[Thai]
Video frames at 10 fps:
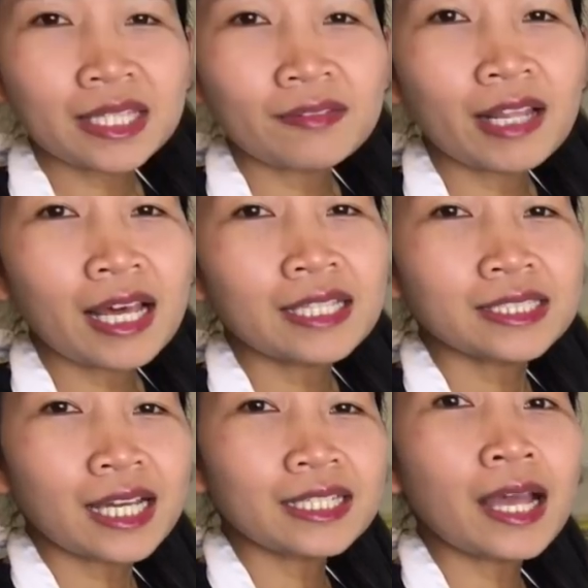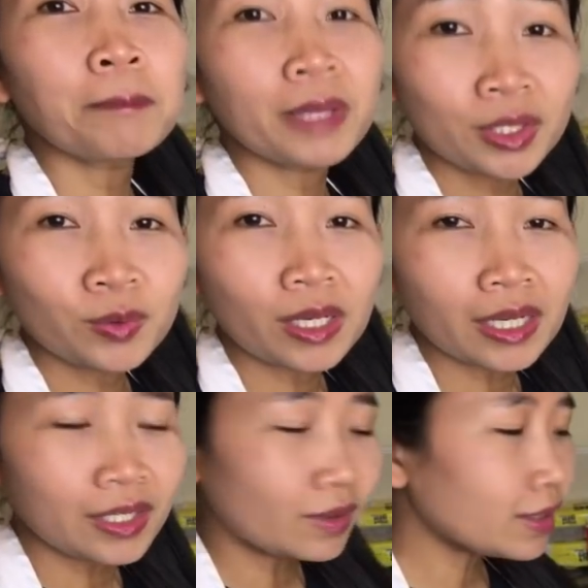ปกติเวลาจะทำเมนู
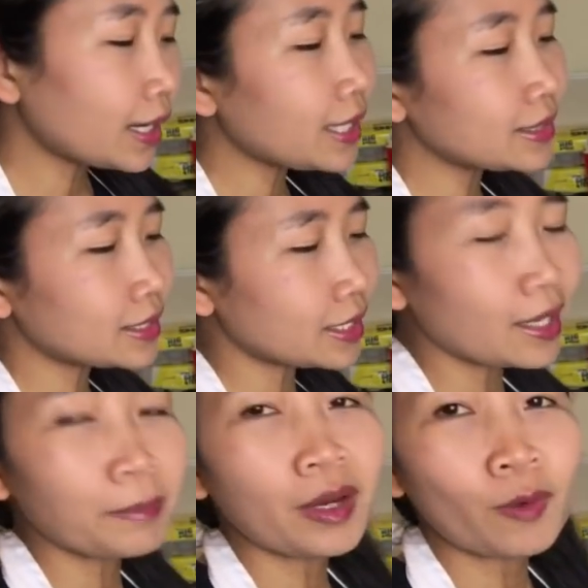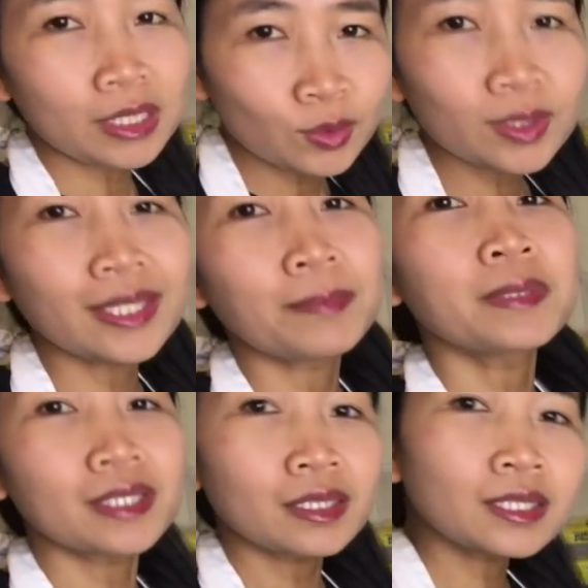อะไรเนาะการเตรียมวัตถุดิบ
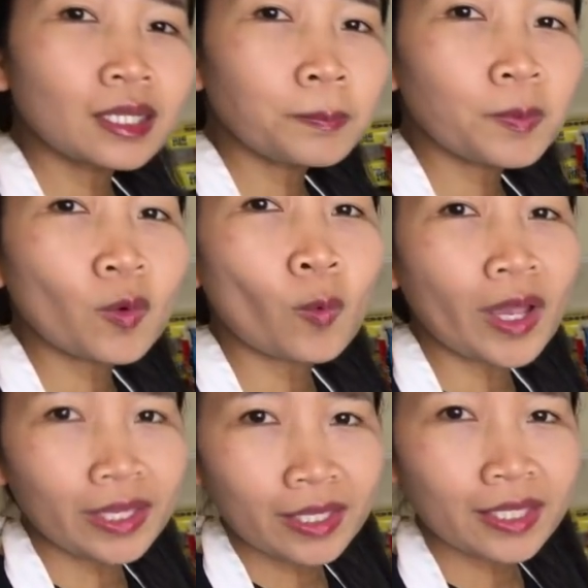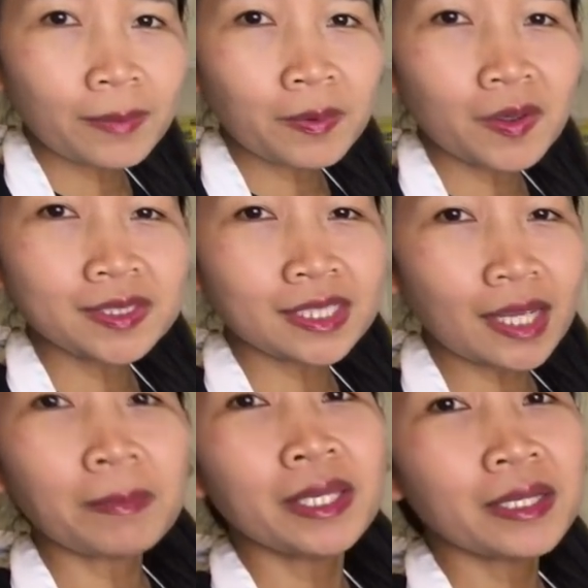หรือเครื่องปรุงไว้ให้เรียบร้อย จะ
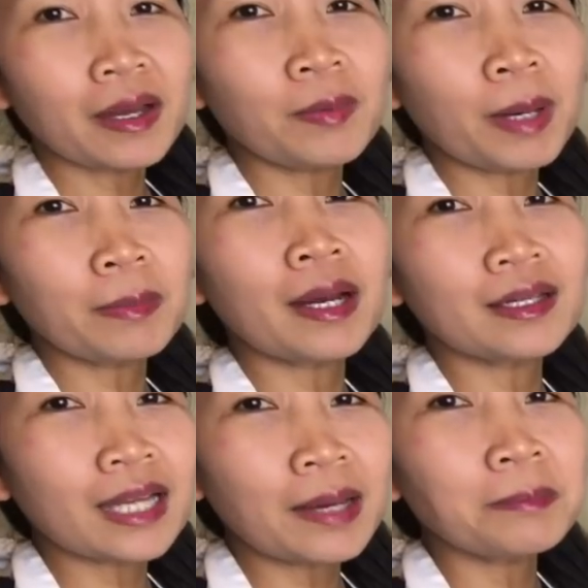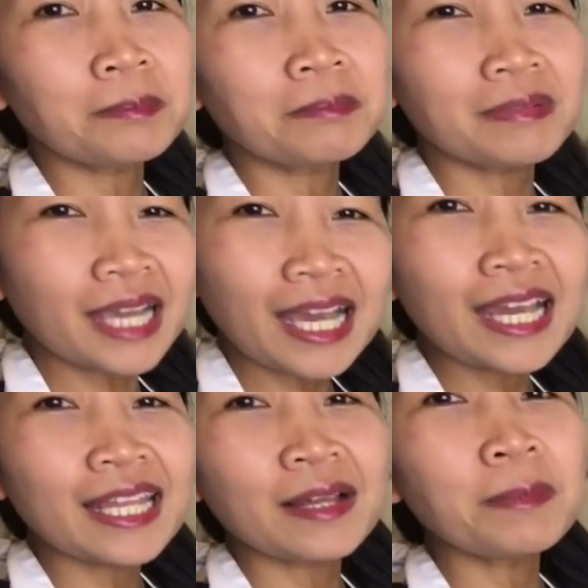ทำให้เราแบบเออทำ
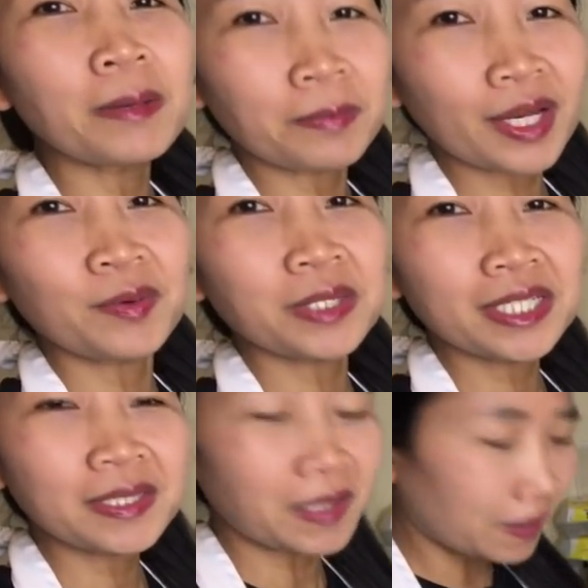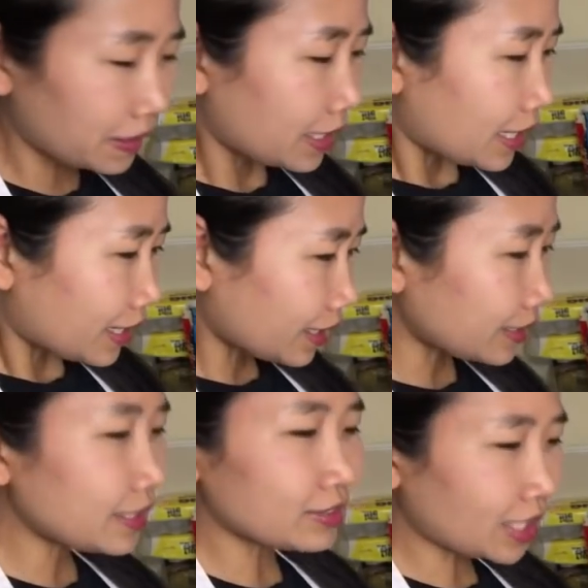ง่ายแล้วแบบเร็วขึ้นเนาะ
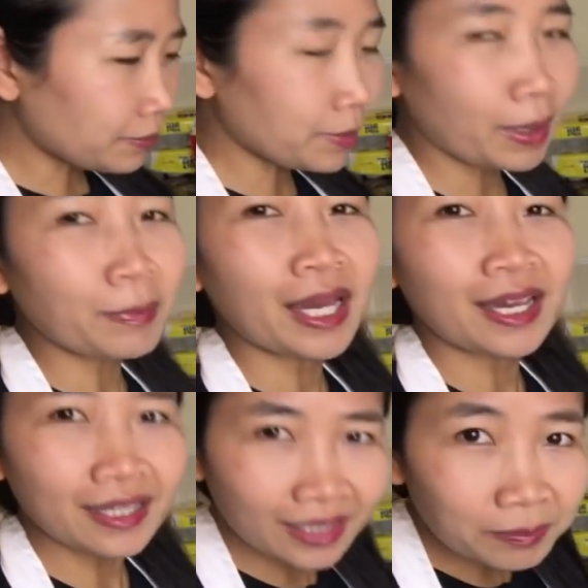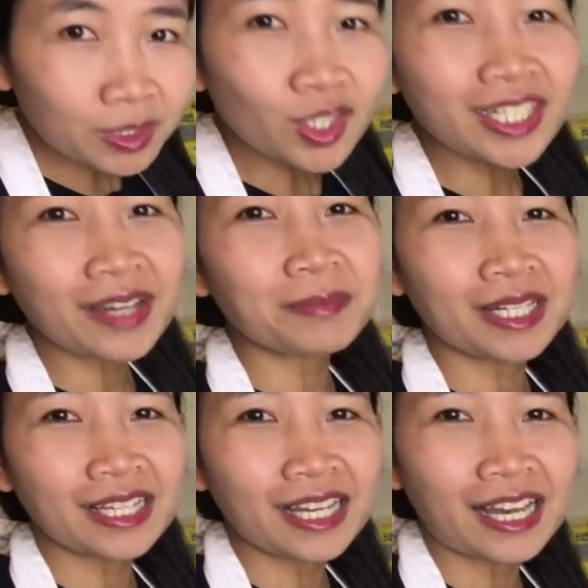งั้นเดี๋ยวตามแม่มา เริ่มต้นทำ
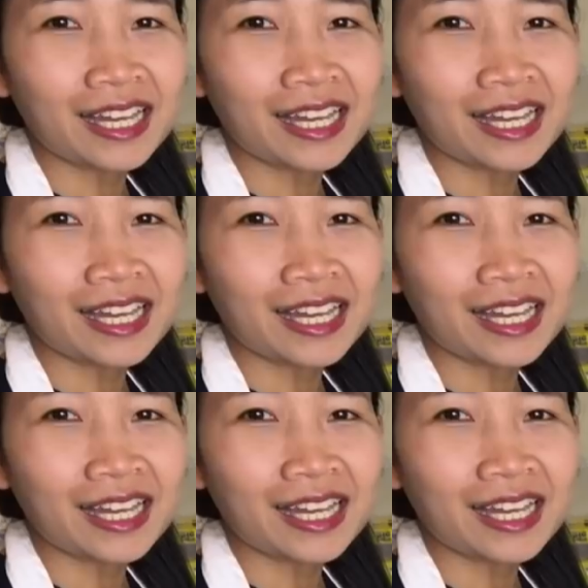กันเลย